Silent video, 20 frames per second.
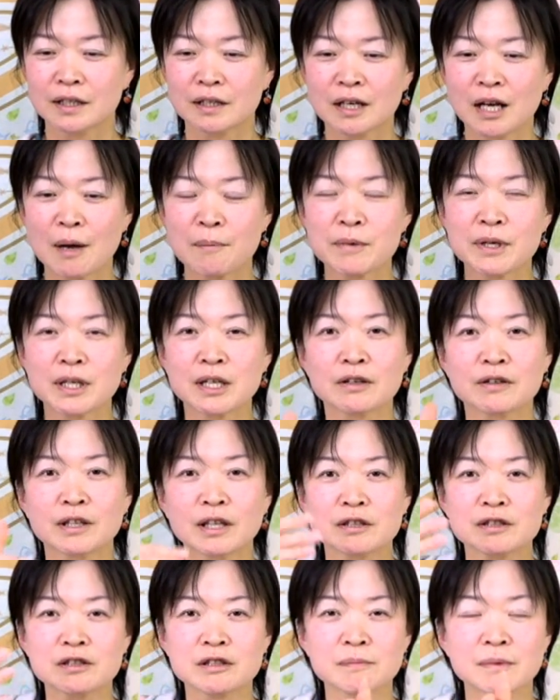紙入れ
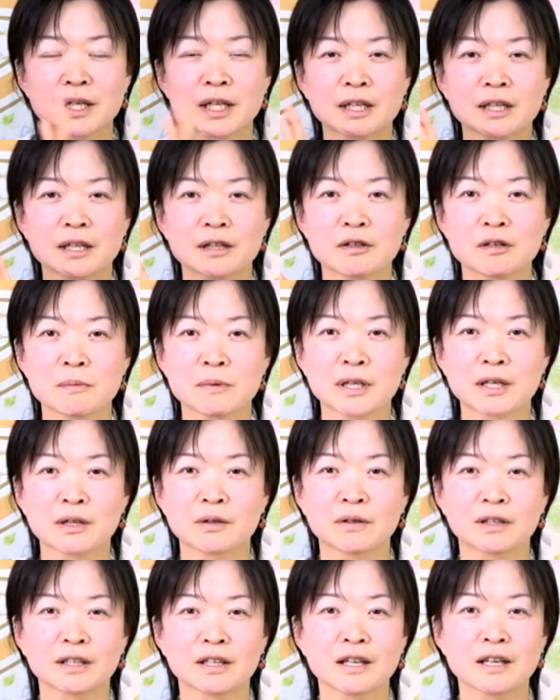で包まれてるゴミな
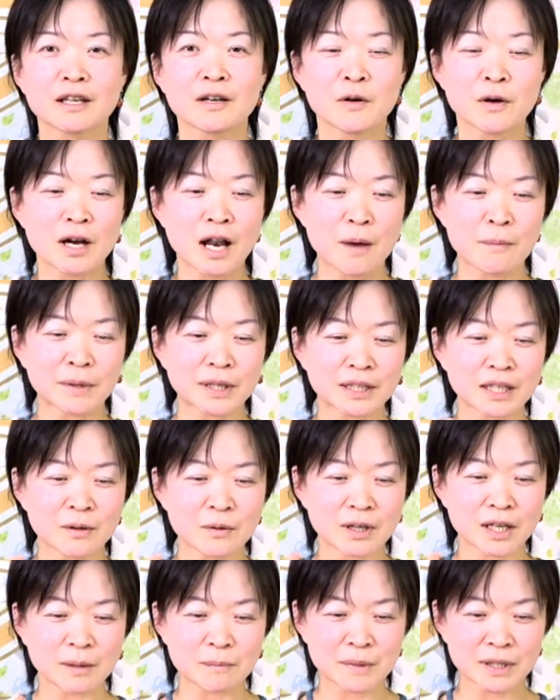のかでほらみんな
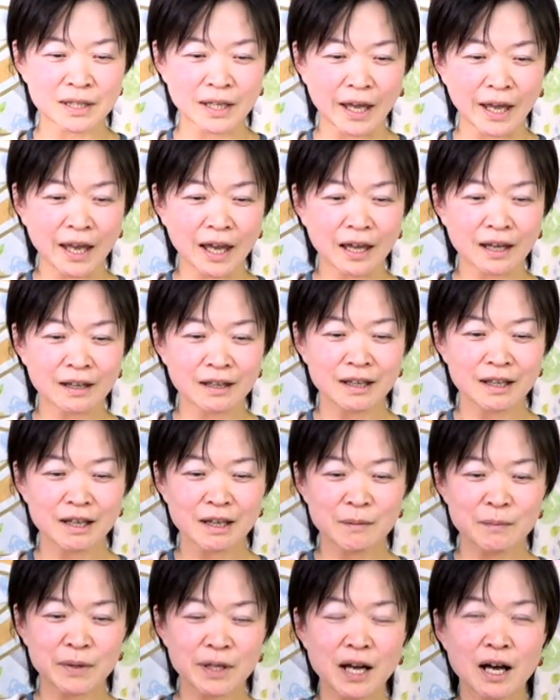ほら見て
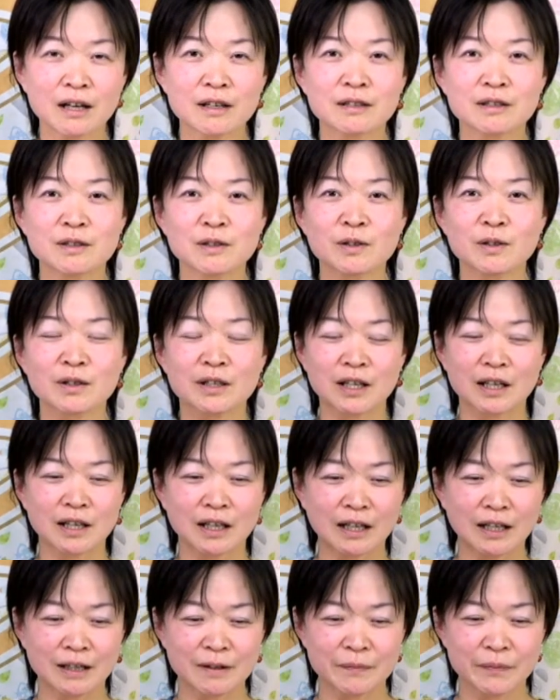美白効果
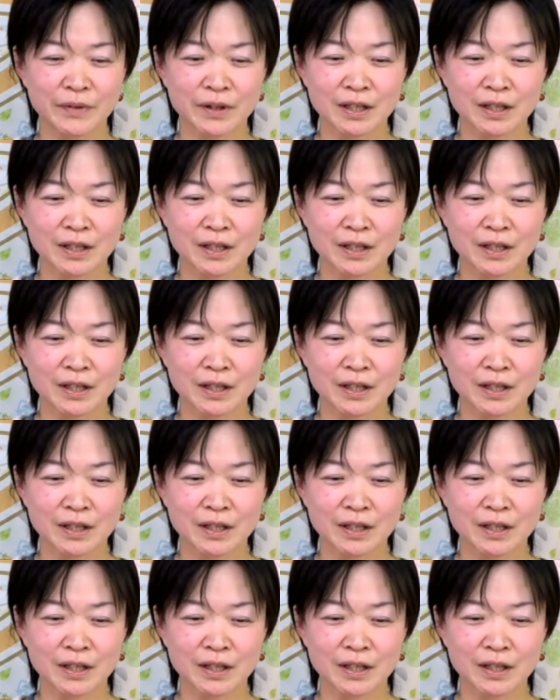が